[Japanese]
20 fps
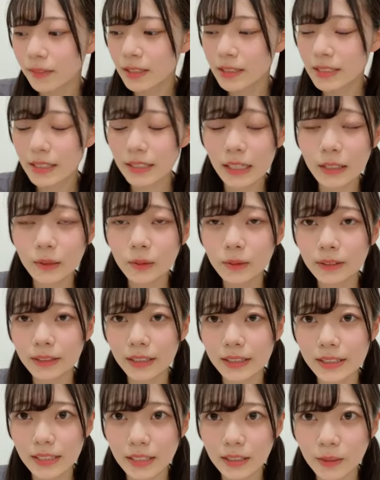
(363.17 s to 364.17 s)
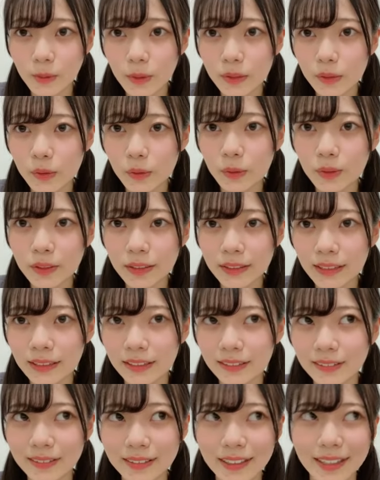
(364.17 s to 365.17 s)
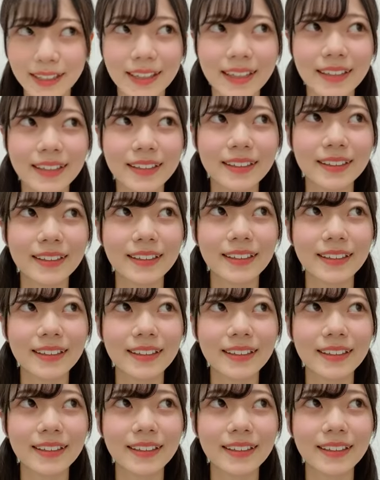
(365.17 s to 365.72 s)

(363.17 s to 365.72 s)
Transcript: 世代交代全公演ずっと出てなくて